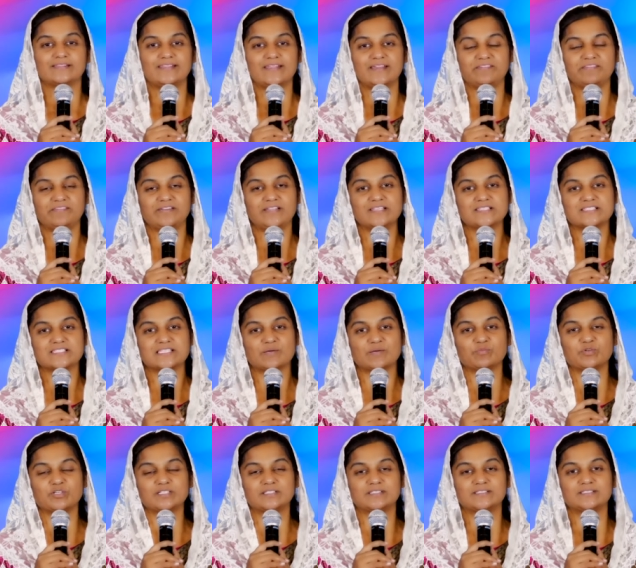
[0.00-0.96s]
தேவனுடைய
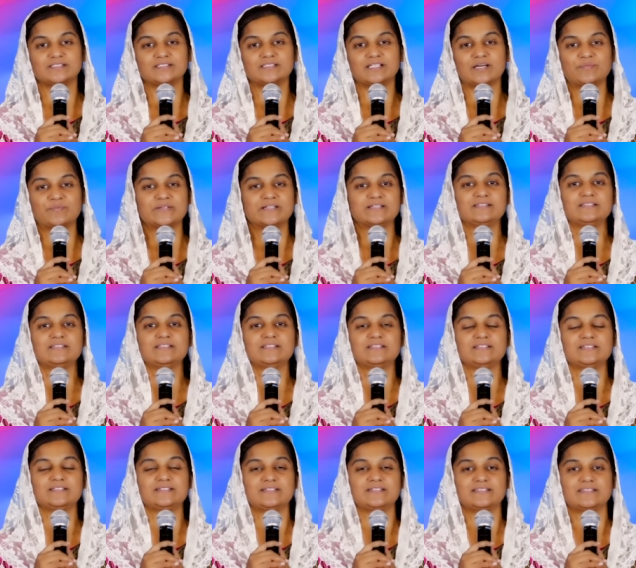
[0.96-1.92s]
சமூகத்தில் அமர்ந்து
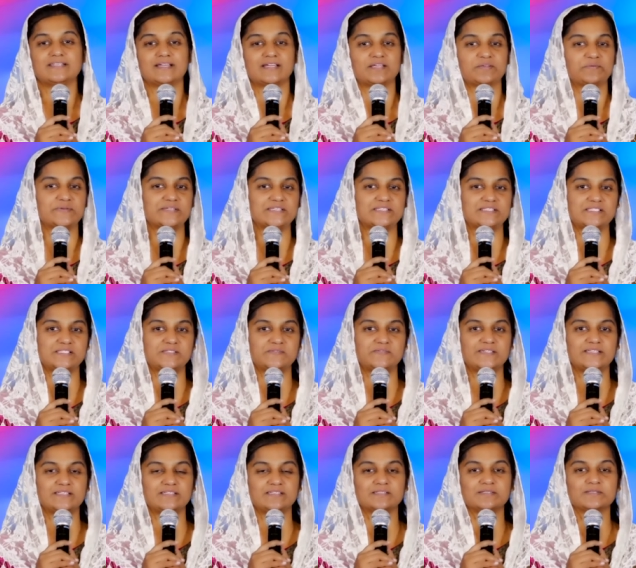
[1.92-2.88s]
இந்த ஹெவன்
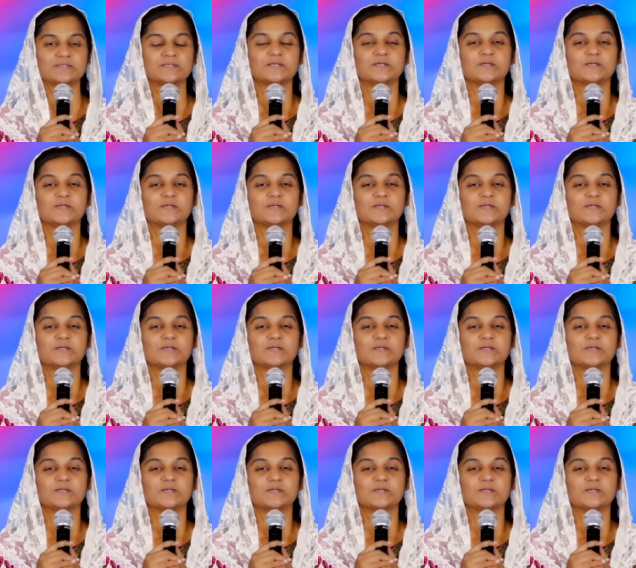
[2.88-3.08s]
டிவியின்